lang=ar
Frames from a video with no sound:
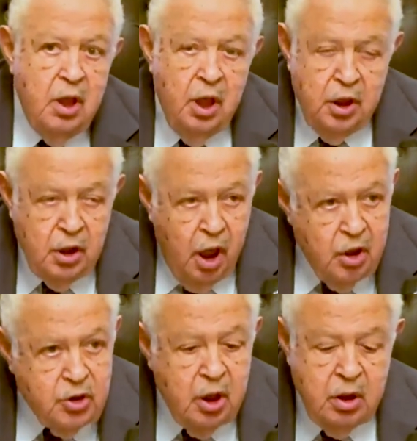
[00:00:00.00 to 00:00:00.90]

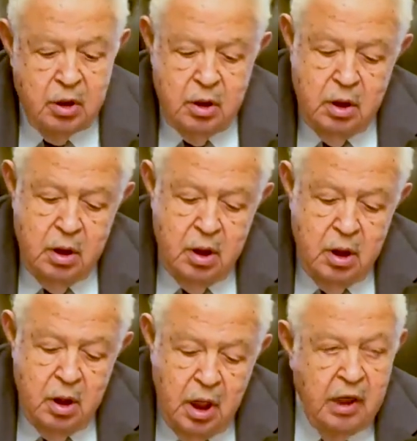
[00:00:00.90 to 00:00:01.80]
11
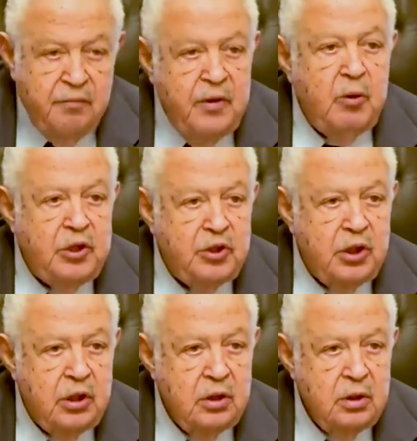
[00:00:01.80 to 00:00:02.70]
2020